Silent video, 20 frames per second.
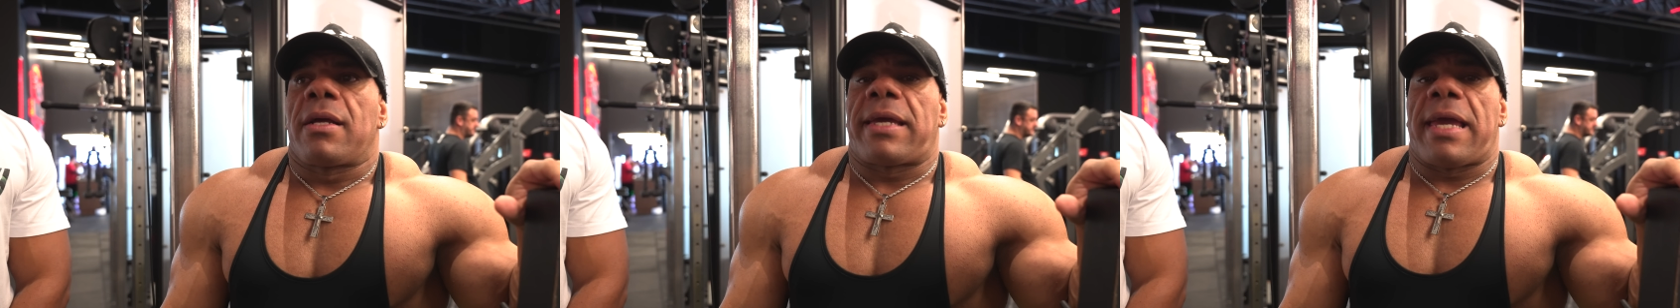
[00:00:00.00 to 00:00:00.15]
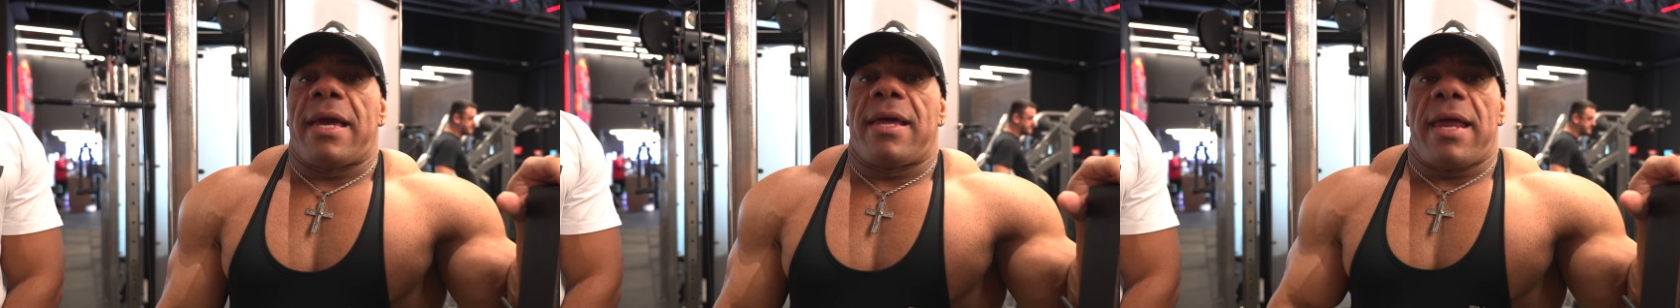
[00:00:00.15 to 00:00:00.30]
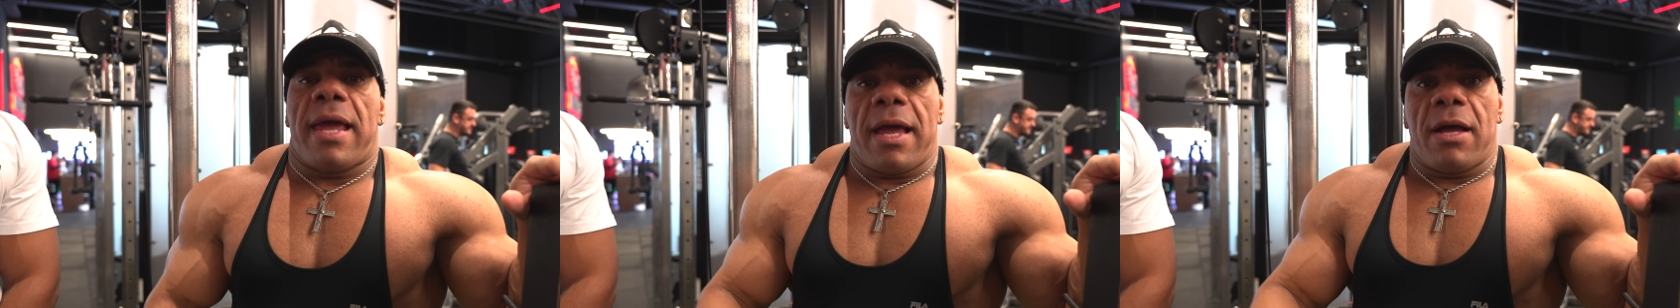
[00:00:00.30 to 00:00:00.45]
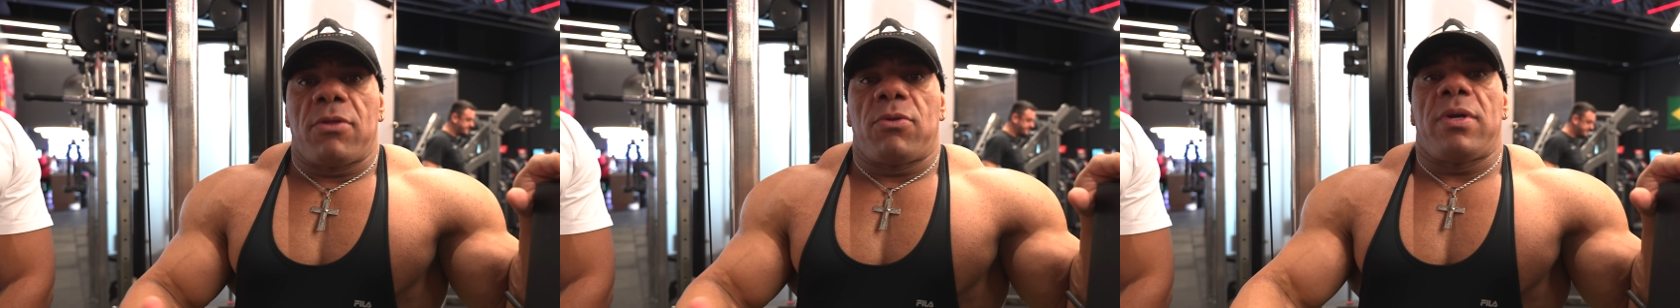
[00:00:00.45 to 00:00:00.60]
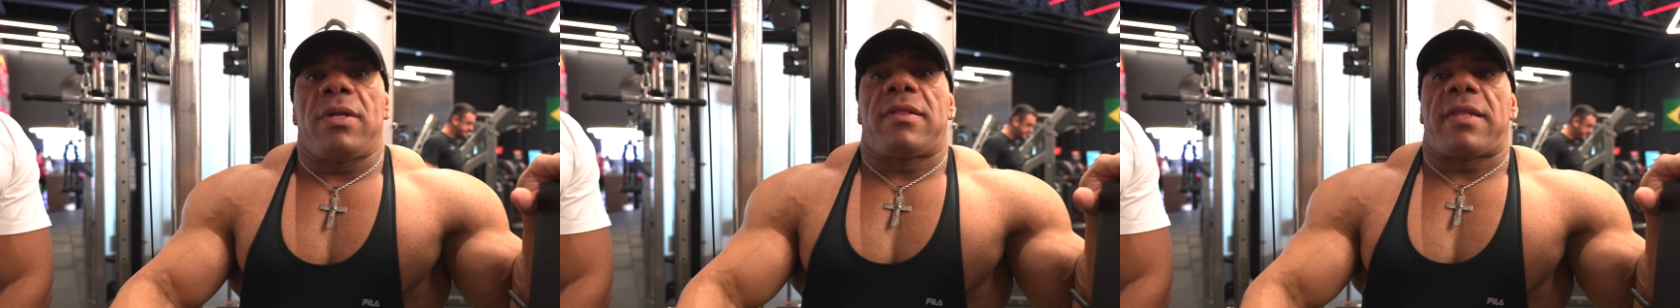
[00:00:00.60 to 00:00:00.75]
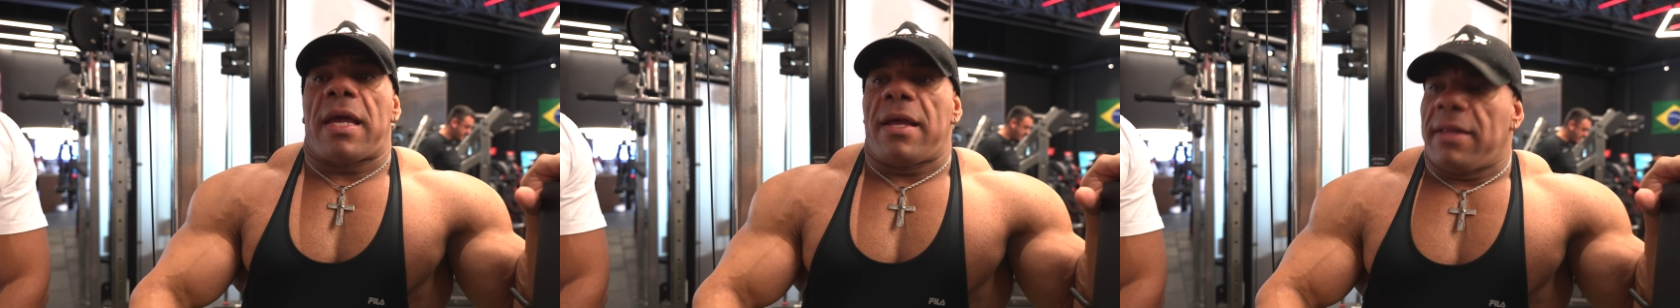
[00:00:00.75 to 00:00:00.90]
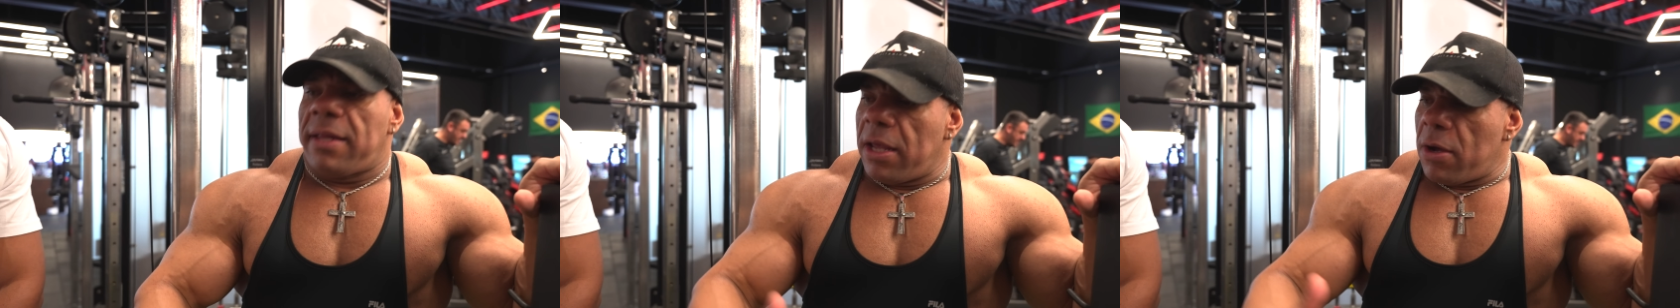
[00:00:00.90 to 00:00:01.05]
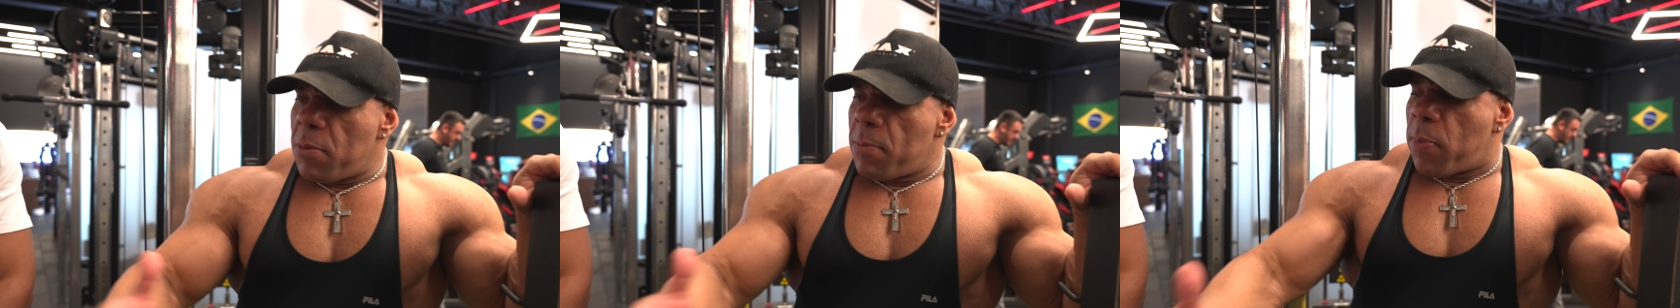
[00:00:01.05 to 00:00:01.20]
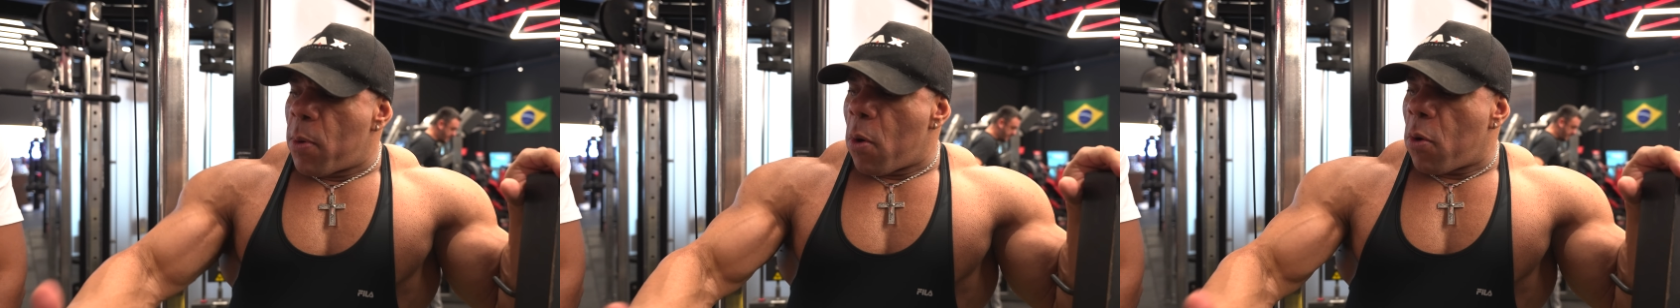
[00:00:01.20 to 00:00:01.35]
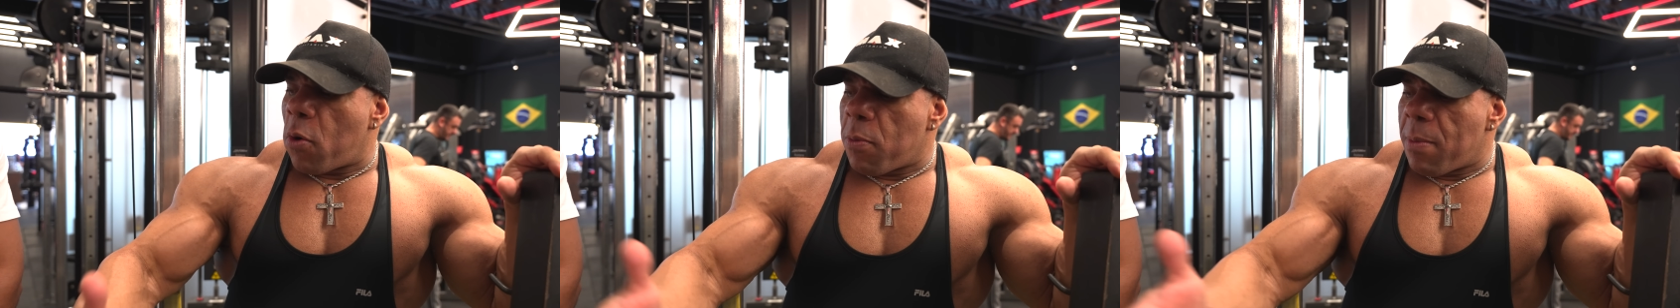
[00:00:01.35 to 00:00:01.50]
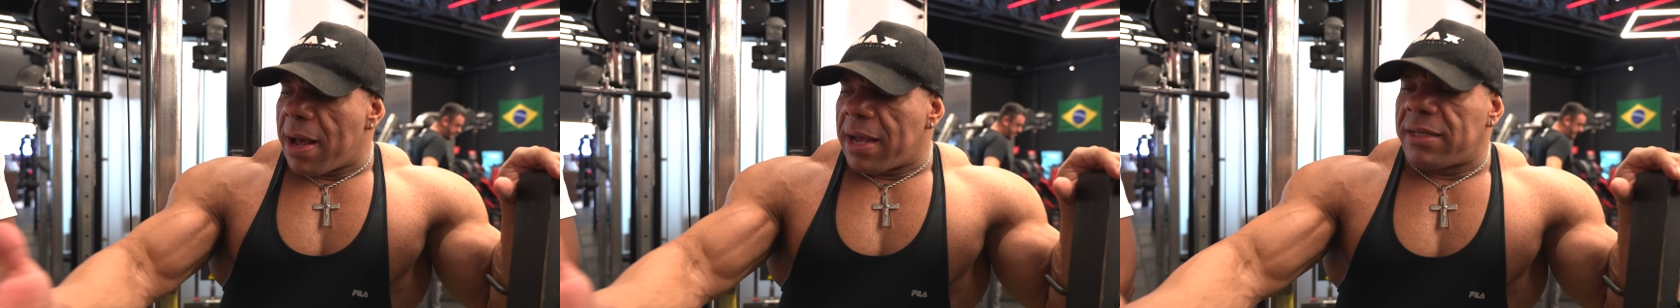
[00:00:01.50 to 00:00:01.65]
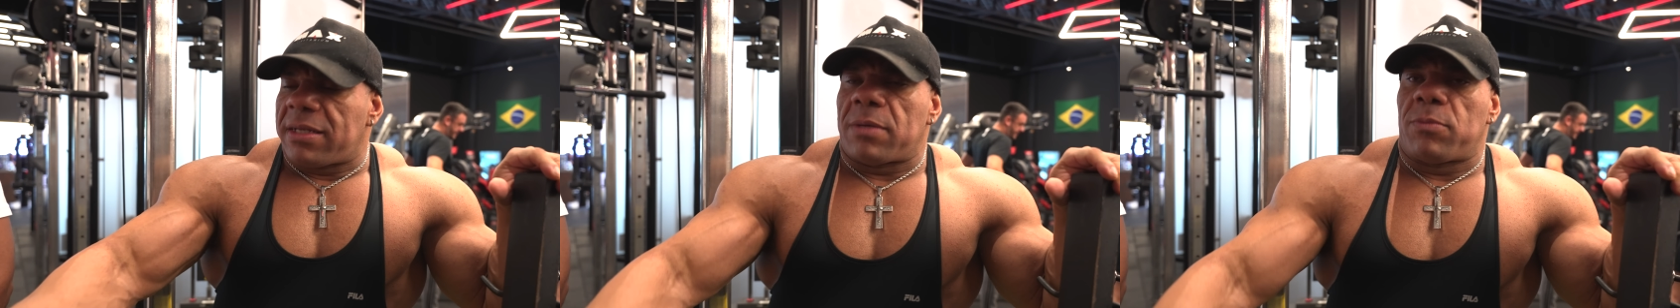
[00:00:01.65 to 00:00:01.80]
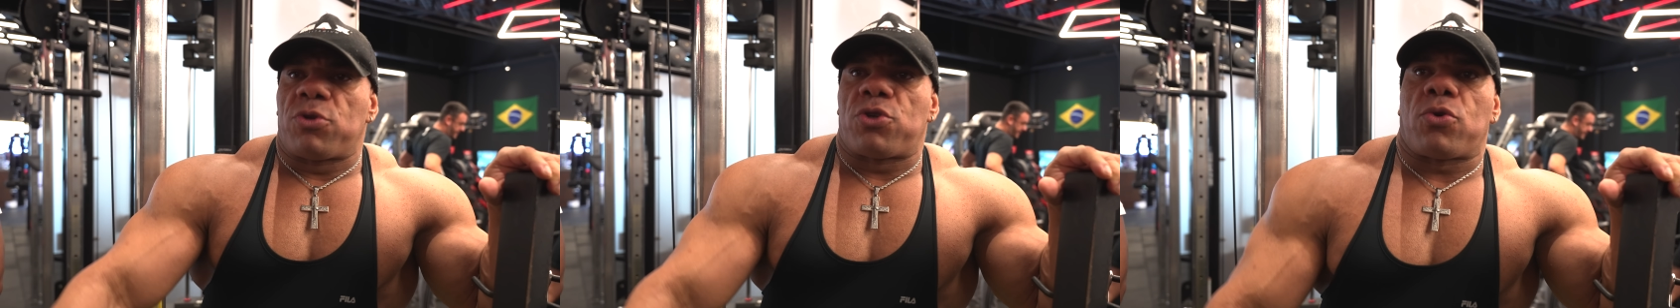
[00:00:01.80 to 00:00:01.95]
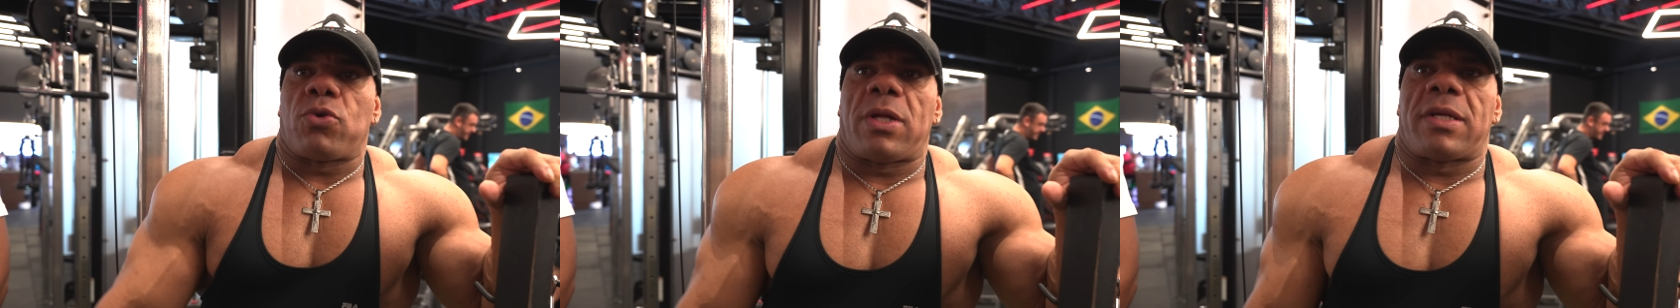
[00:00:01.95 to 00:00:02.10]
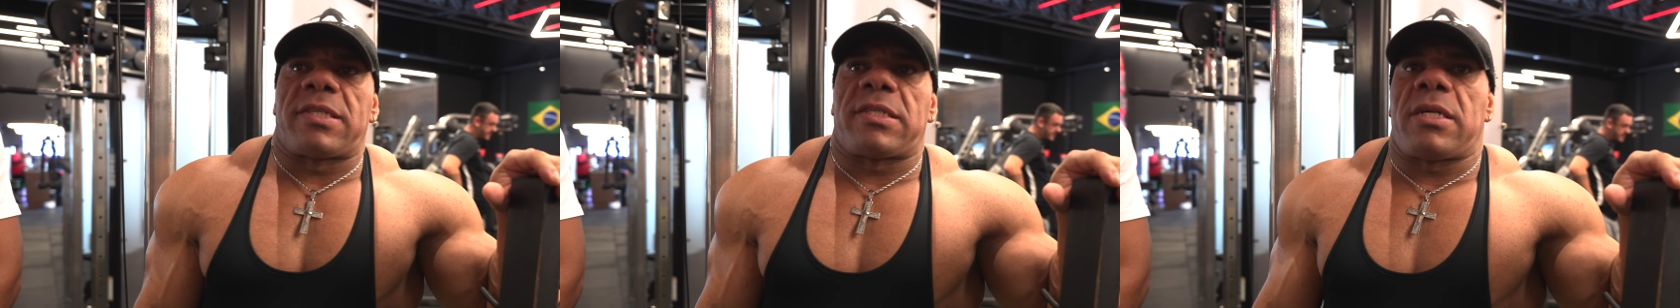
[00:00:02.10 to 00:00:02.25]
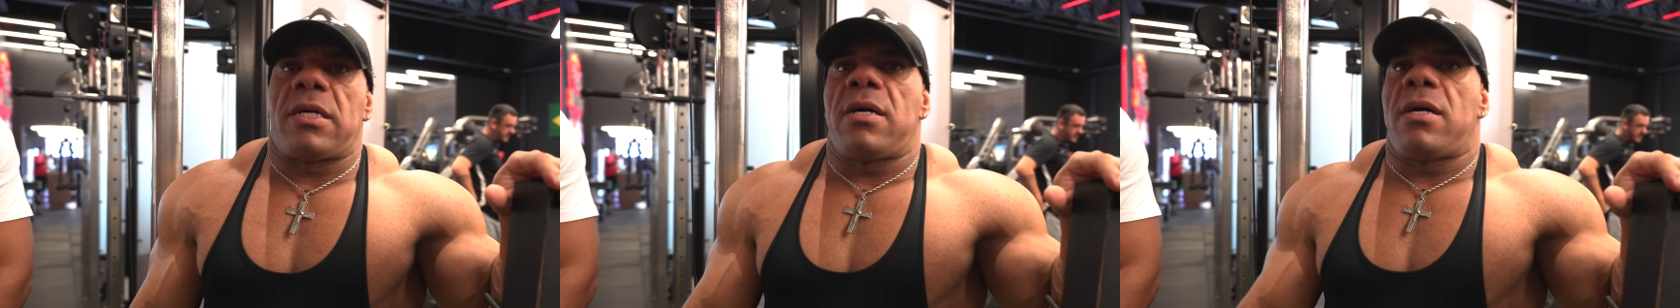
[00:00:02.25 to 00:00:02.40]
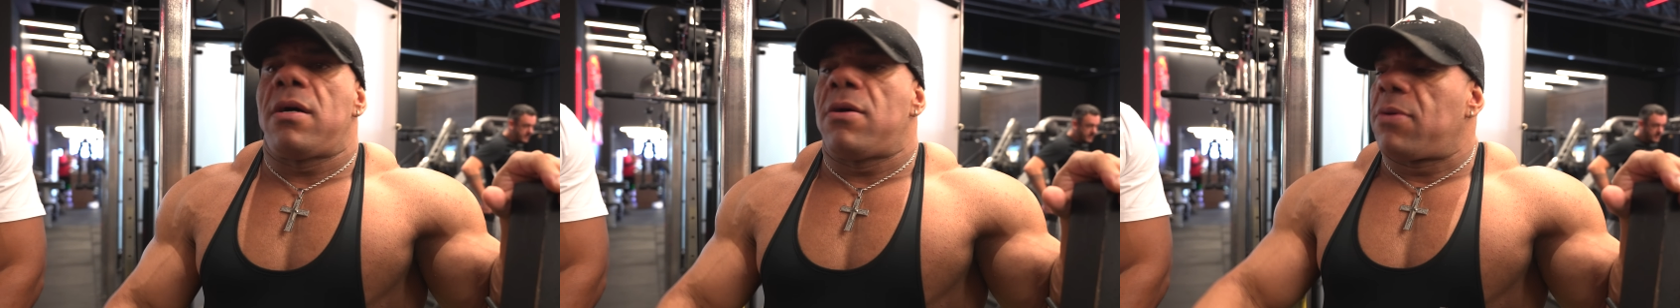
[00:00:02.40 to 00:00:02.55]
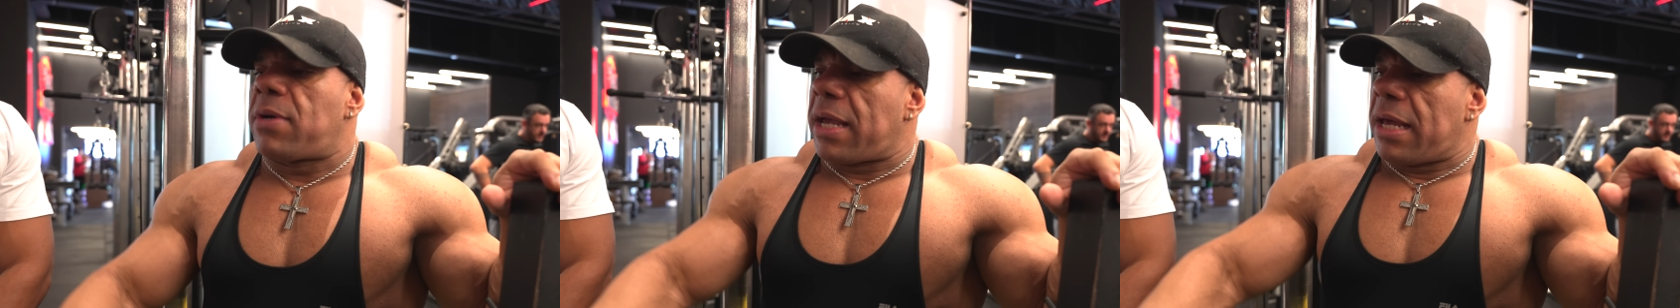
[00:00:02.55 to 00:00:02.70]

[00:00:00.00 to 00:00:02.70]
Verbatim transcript: Querendo entender um pouco mais da musculação,